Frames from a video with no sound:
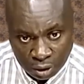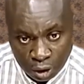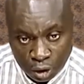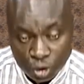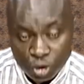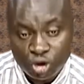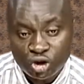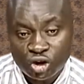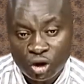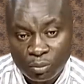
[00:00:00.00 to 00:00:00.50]
Le
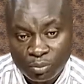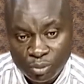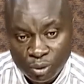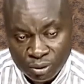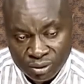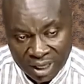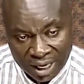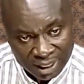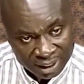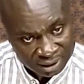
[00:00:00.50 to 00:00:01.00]

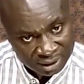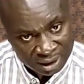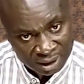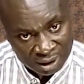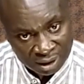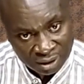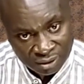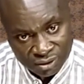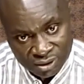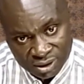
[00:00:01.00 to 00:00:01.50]
championnat a été
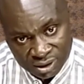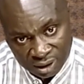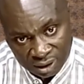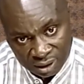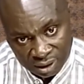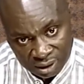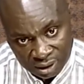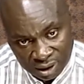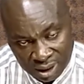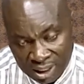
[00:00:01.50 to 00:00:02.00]
lancé.
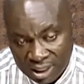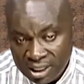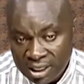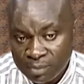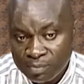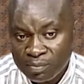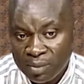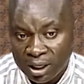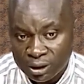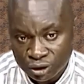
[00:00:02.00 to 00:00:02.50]
Les
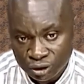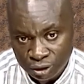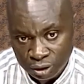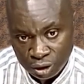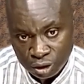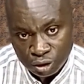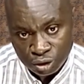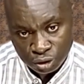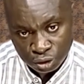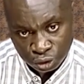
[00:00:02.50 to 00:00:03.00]
matchs
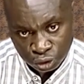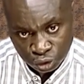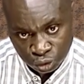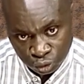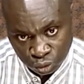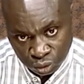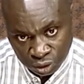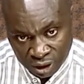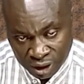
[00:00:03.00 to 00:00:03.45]
se jouent